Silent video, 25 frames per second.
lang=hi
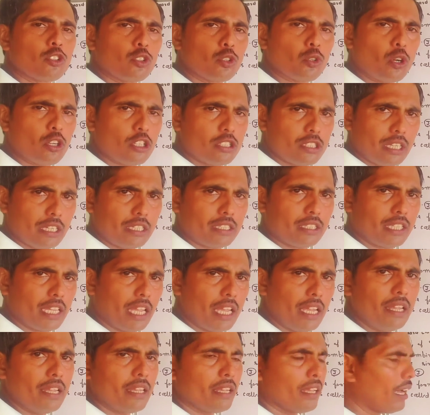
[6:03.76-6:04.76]
जोड़
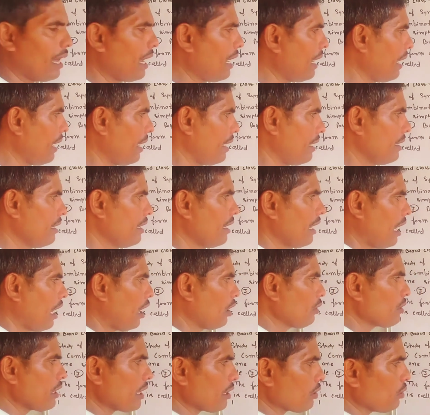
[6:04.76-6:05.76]
सकते हैं
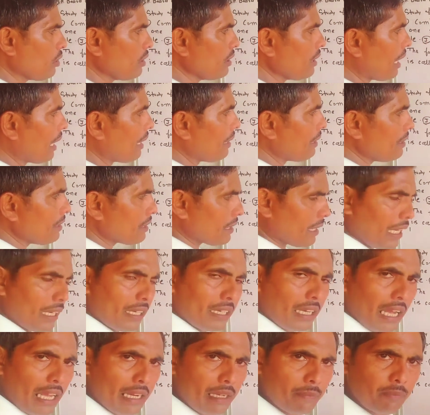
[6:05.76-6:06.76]
और देखो इसका
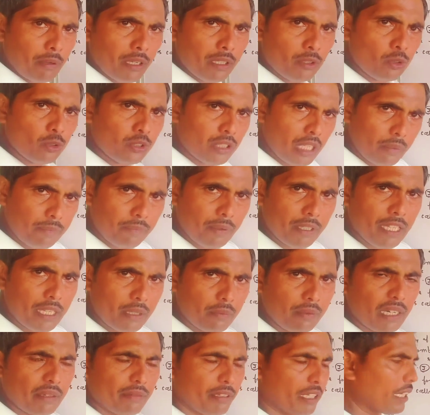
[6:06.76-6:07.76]
कार्य पर दूसरे पर
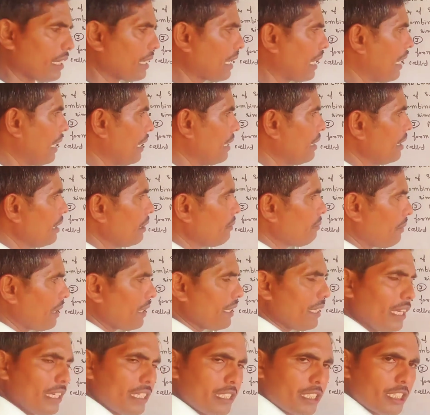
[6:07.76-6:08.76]
निर्भर भी करा है
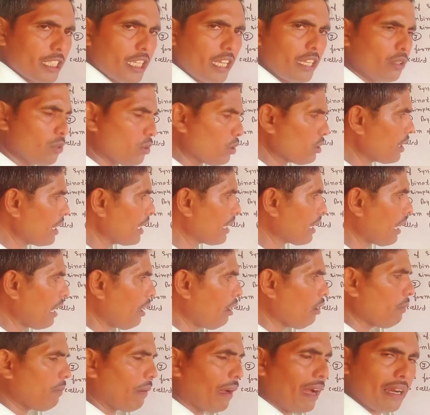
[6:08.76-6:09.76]
मैंने एक शेर को देखा
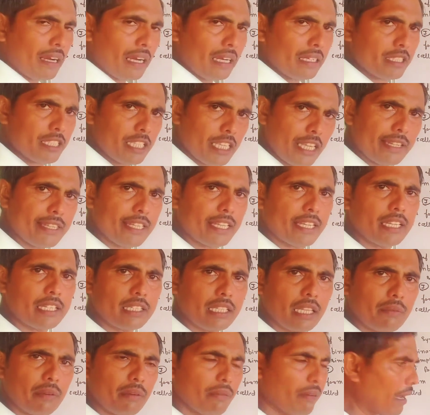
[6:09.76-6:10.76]
और भागा शेर देखे
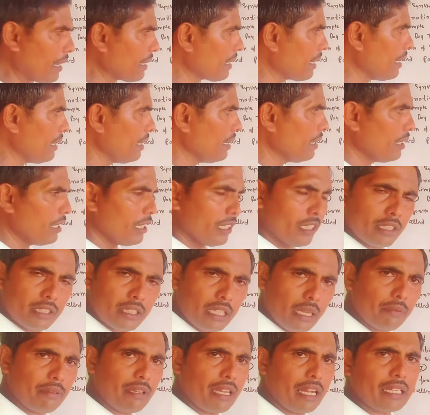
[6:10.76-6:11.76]
तभी भागे
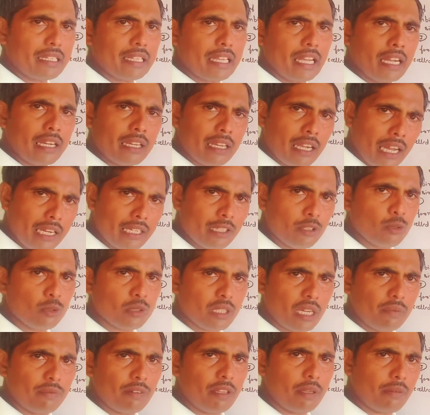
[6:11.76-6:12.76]
तब यहाँ क्या कार्य
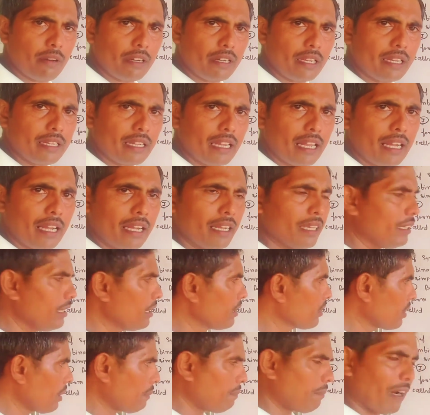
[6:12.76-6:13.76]
दूसरे निर्भर कर रहा है
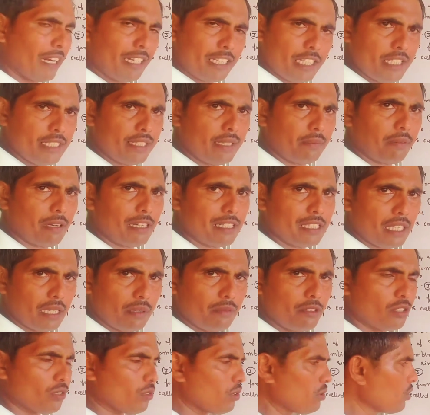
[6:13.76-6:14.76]
तब तो पार्टिसिपल से
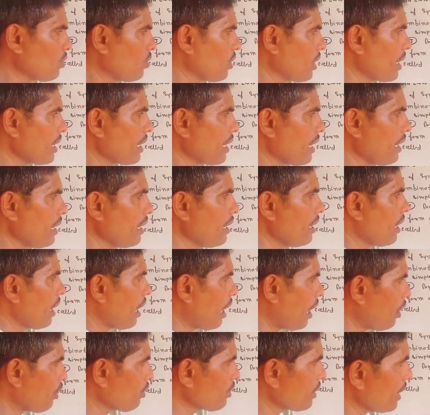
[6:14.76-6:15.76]
हम इसको जोड़ेंगे
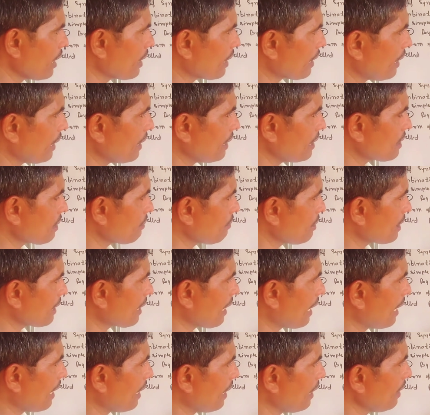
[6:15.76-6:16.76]
और देख रहे हैं इसमें
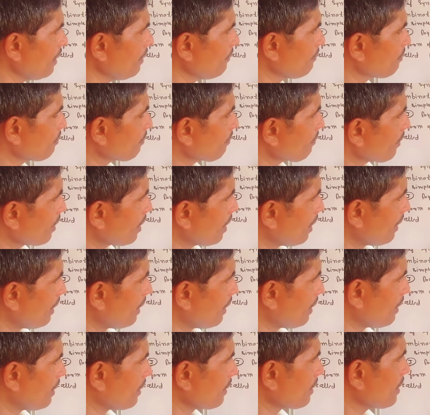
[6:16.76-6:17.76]
क्या है
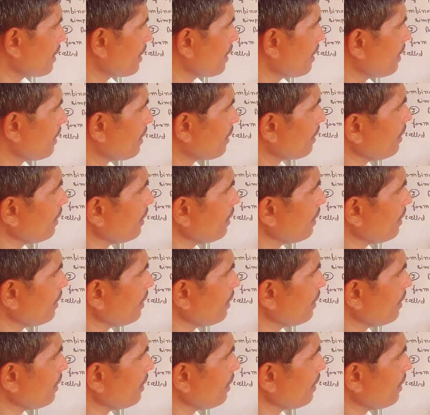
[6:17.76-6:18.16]
आ, कि